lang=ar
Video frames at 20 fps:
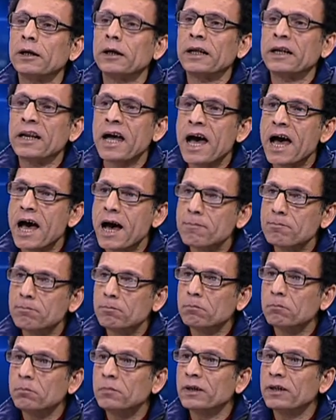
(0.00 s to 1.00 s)
الاهم
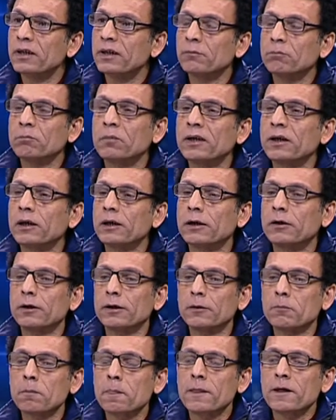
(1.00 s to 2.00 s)
ب ب
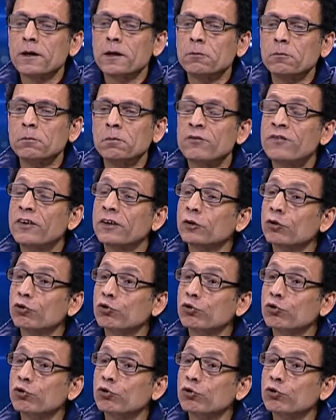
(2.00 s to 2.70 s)
بفن